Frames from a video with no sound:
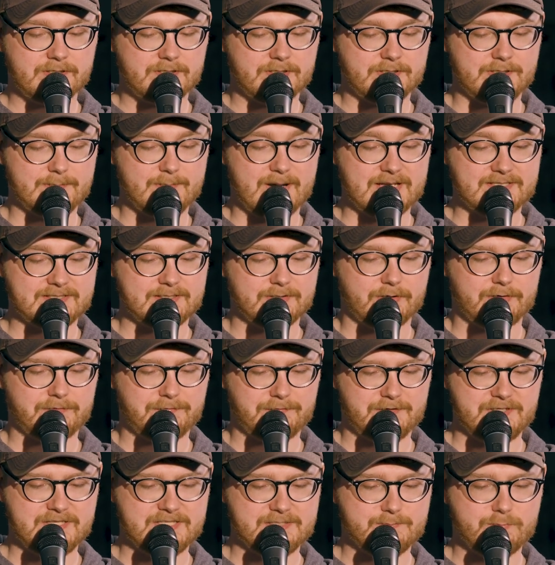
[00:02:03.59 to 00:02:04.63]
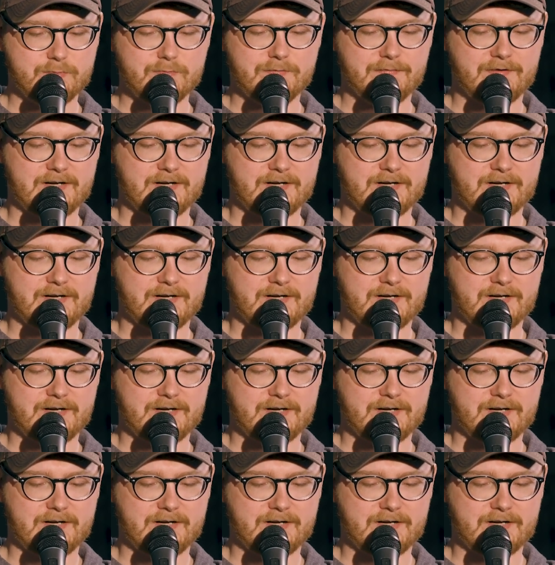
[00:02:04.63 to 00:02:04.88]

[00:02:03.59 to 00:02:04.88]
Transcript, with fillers: Äh, die meisten Leute finden dieses Buch